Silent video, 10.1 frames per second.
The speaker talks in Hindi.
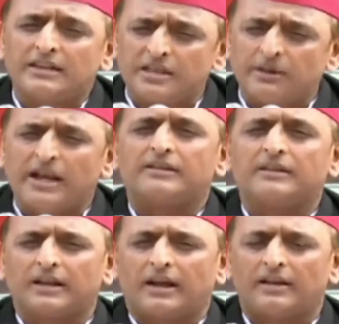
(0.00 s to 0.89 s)
कैसे बना
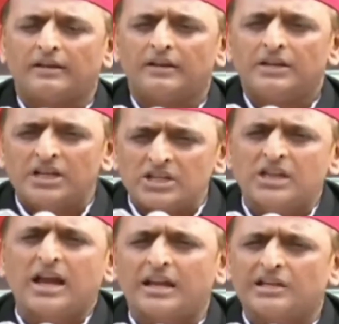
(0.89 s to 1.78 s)
सकता है ये
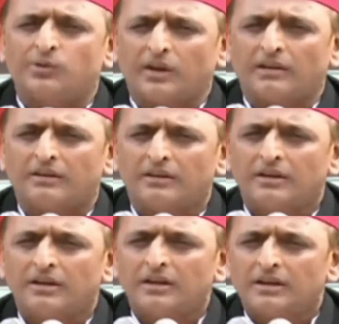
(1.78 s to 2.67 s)
शिकायत है उन्हें
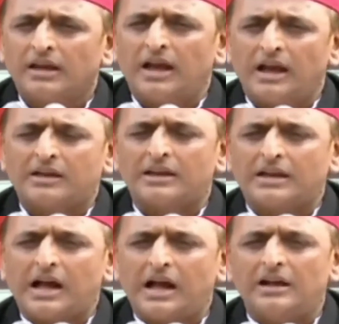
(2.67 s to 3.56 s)
कि
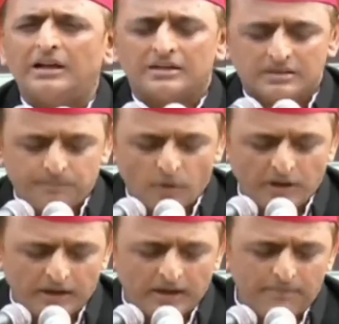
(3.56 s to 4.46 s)
आखिरकार
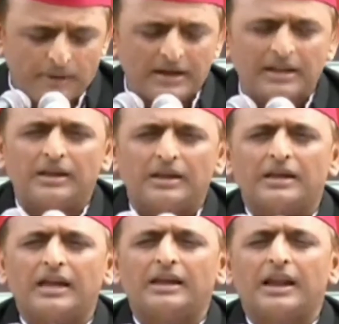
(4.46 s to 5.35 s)
पॉलिटिकल पार्टी
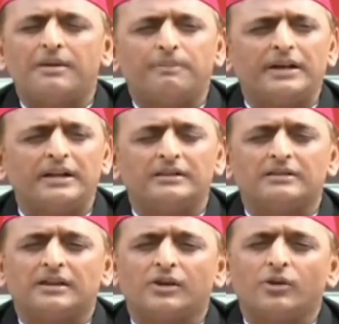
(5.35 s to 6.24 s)
के नाम पर
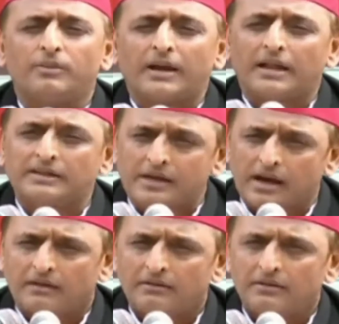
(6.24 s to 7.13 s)
इत्र क्यों बना
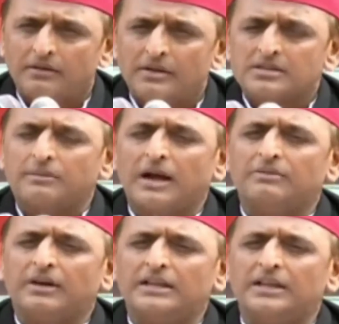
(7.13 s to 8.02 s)
दिया
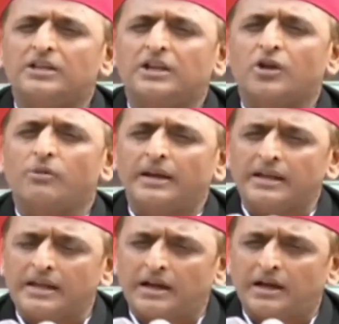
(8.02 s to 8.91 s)
समाजवादी इत्र क्यों
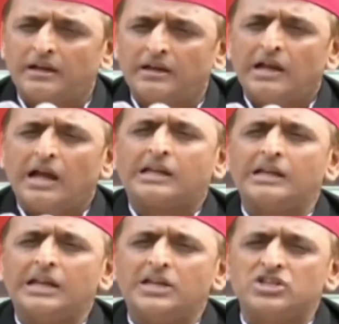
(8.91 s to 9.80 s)
बन गया
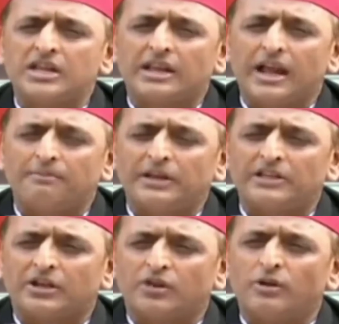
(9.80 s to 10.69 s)
अखिलेश जी के नाम पर
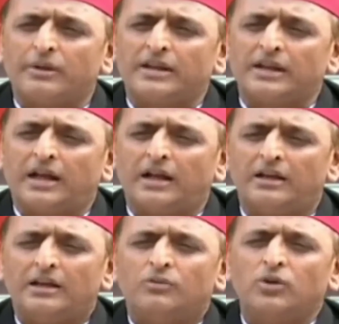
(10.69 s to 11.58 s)
इत्र क्यों बन गया
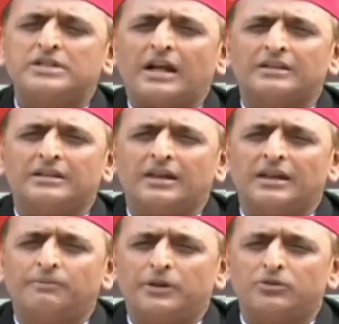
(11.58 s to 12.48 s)
वो चाहते थे
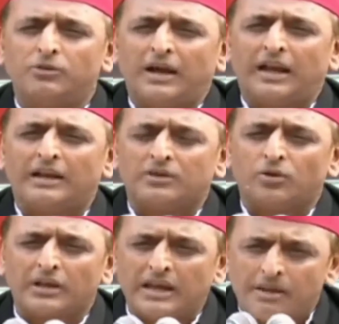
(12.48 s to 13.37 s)
कि बधु वाला
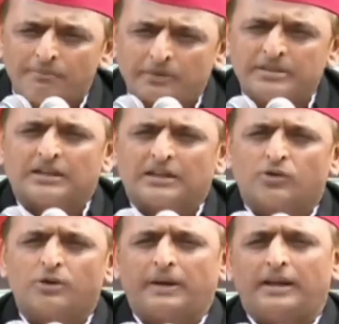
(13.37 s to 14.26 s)
इत्र उनके नाम पे बन जाता
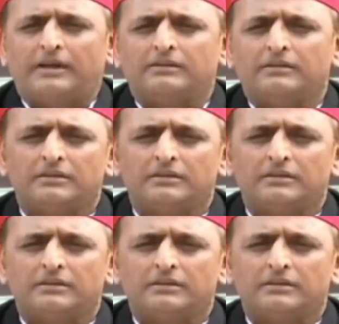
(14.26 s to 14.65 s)
कोई पहले